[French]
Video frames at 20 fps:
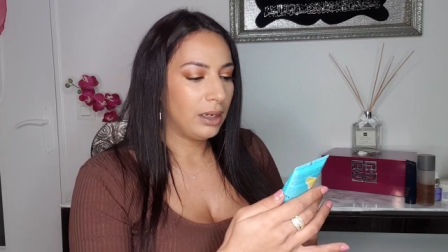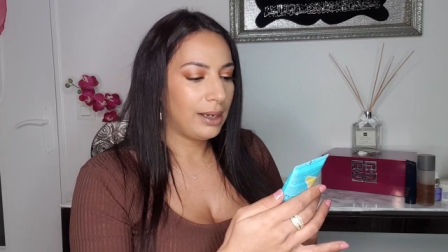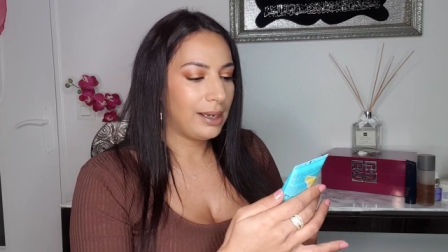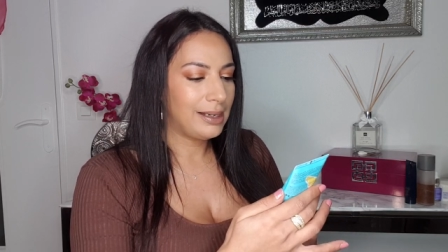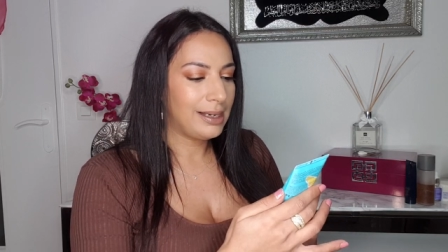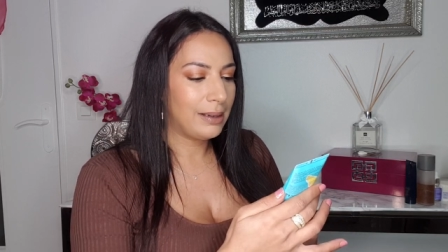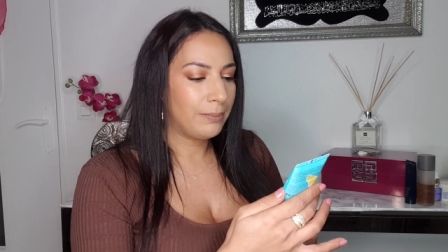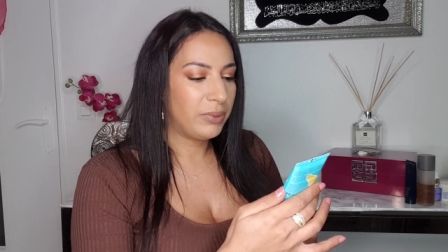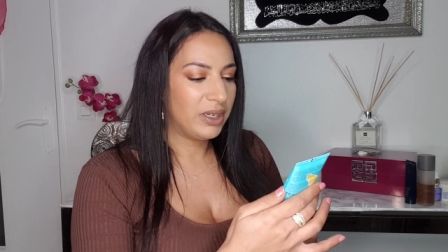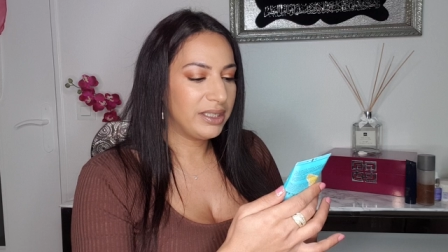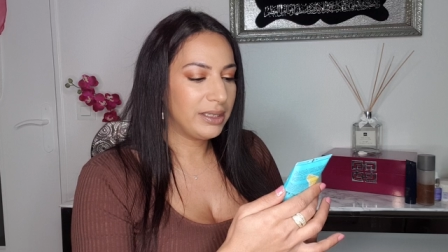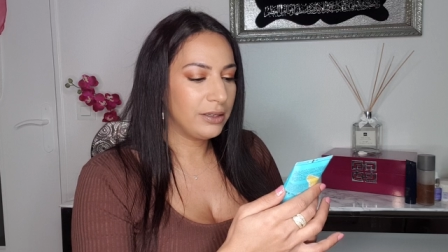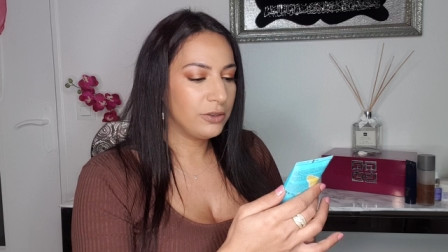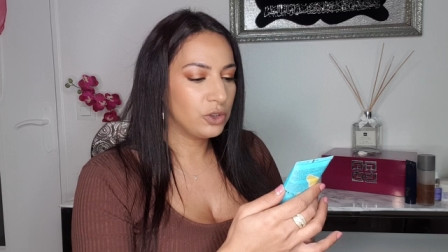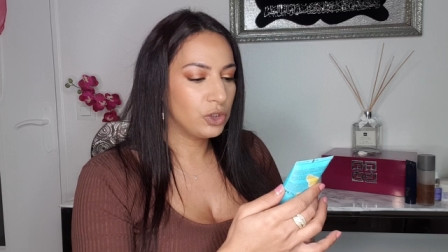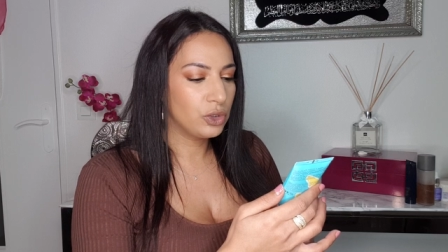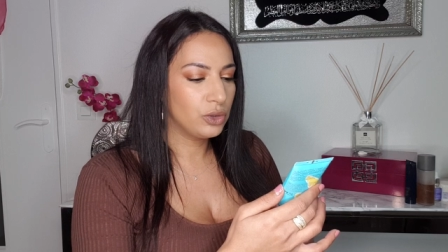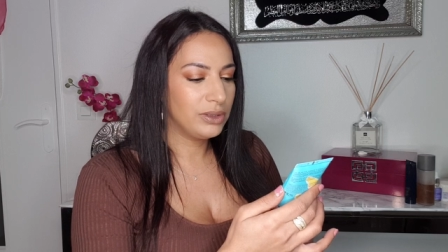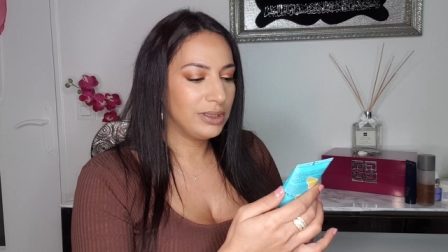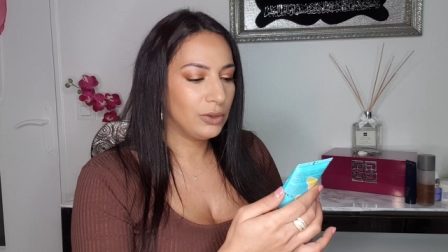à la banane
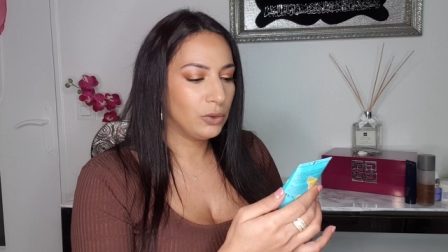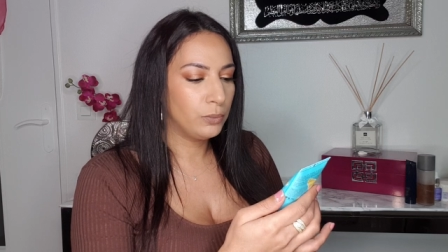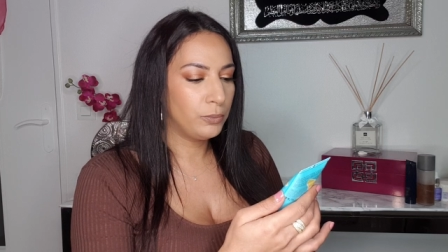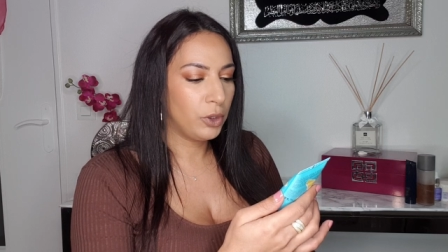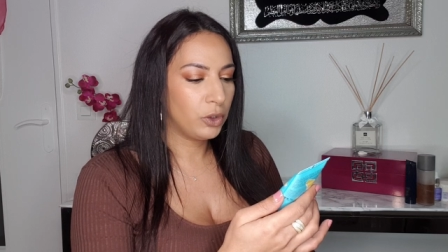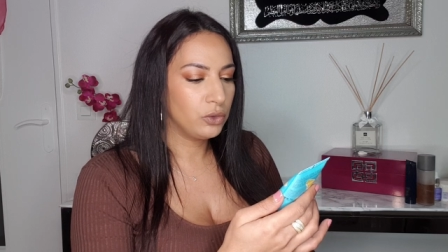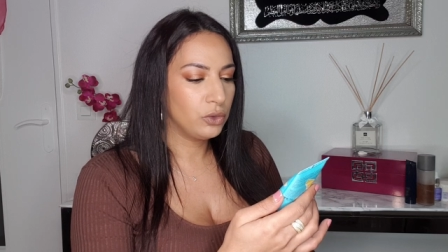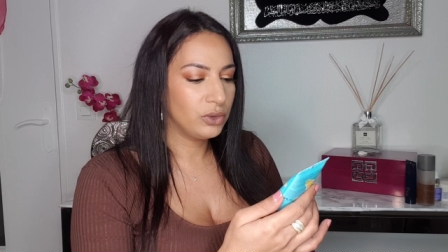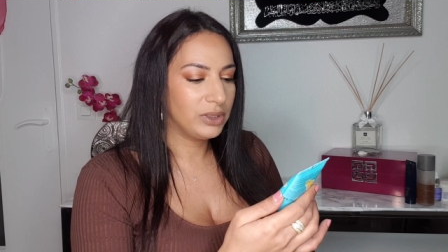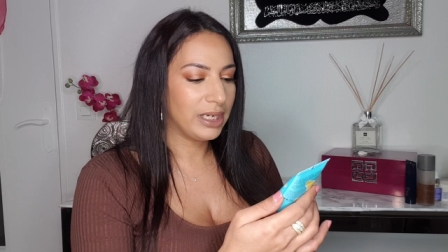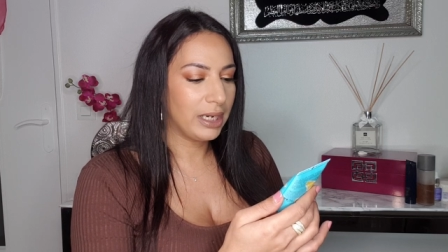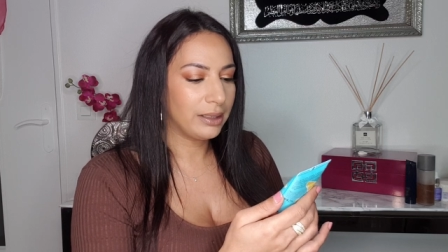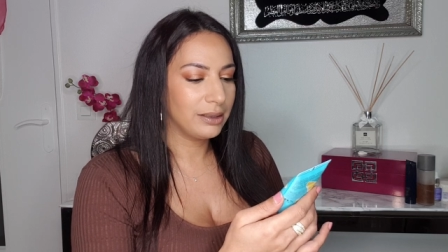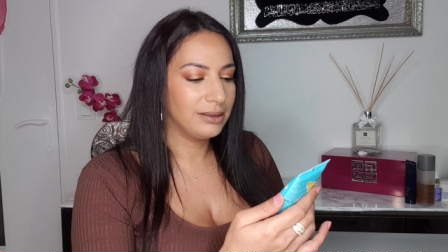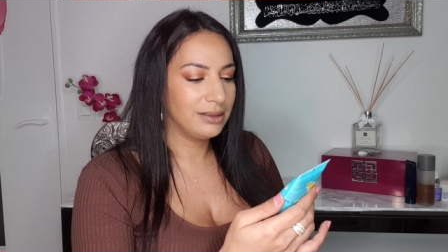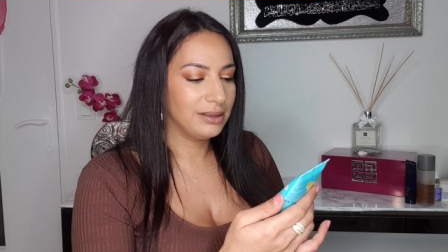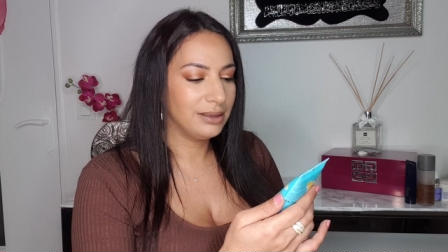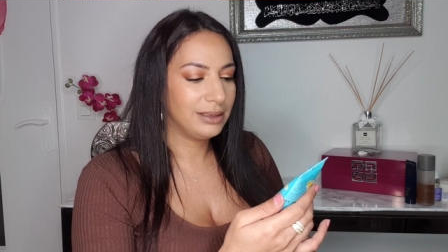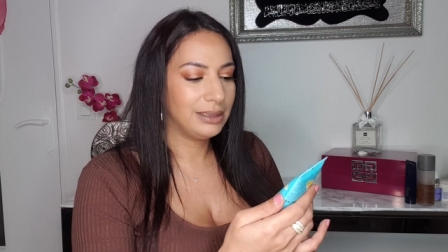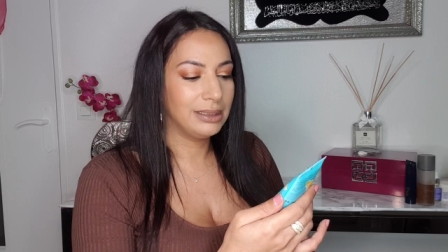jaune et au beurre de
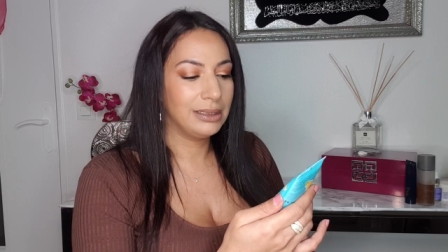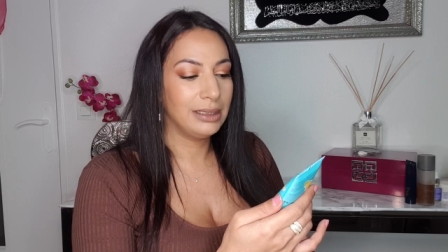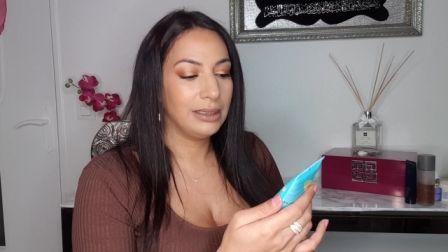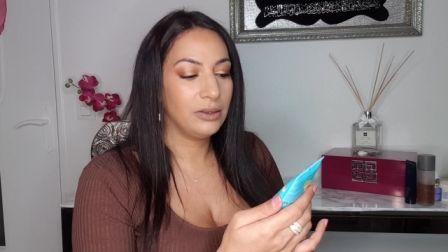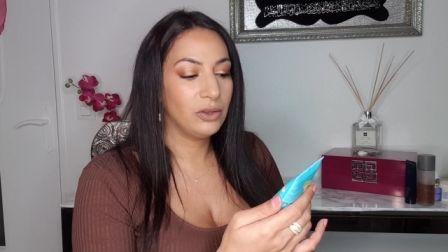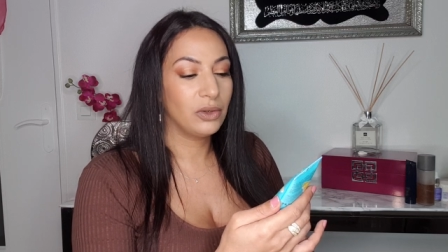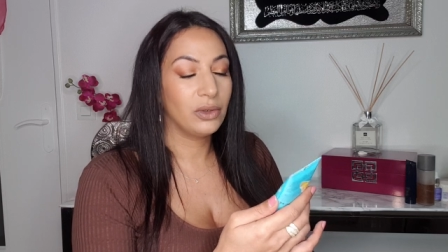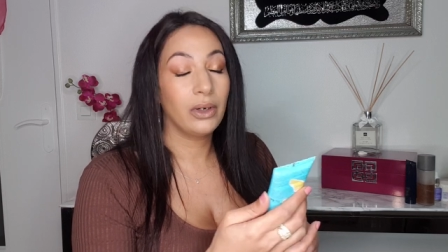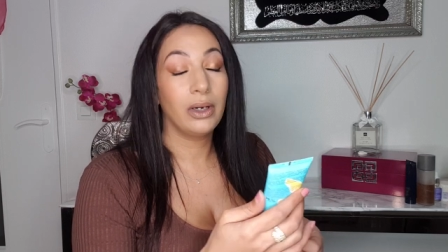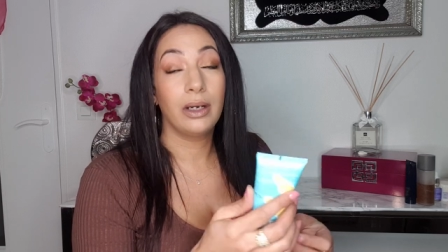karité qui est euh,